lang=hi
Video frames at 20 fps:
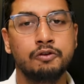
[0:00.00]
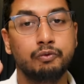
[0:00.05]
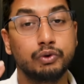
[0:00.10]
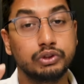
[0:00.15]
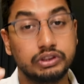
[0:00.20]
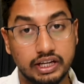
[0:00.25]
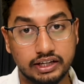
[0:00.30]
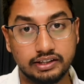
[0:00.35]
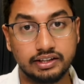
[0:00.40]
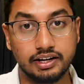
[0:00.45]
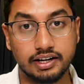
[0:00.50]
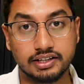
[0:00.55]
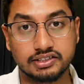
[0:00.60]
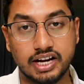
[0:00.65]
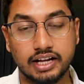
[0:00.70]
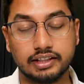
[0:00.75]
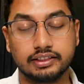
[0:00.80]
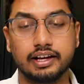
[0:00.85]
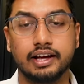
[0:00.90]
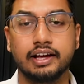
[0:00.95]
वो दिखने लग
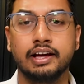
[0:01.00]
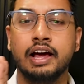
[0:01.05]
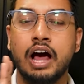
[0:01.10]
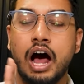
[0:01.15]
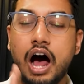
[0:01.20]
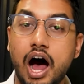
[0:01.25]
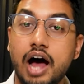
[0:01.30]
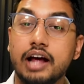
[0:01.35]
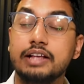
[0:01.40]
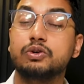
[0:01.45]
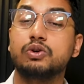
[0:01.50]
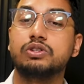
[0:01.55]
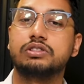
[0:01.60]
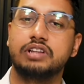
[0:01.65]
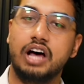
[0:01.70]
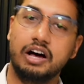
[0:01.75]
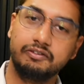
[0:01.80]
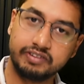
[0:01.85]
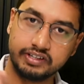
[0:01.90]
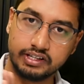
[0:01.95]
जाता है हाँ इसको
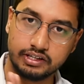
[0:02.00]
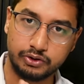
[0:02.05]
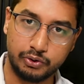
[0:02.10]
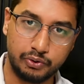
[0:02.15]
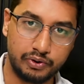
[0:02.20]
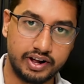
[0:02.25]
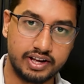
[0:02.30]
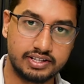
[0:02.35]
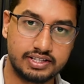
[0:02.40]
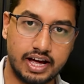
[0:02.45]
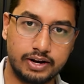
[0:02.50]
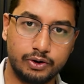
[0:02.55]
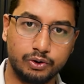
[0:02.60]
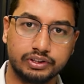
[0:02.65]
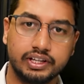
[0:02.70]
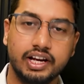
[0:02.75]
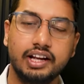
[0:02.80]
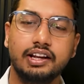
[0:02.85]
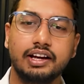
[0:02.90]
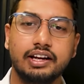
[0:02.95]
साफ करना ज़रूर आसान
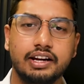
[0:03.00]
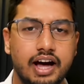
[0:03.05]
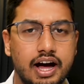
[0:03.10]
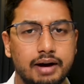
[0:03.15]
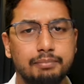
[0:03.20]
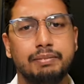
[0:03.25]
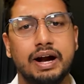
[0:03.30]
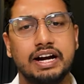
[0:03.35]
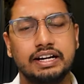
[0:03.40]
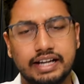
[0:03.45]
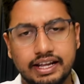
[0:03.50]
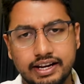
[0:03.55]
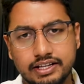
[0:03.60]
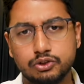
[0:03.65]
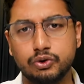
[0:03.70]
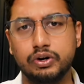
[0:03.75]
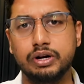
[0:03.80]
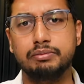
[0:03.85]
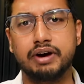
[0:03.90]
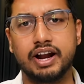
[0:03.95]
होता है लेकिन हाँ
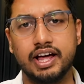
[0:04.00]
मेंटेनेंस थोड़ी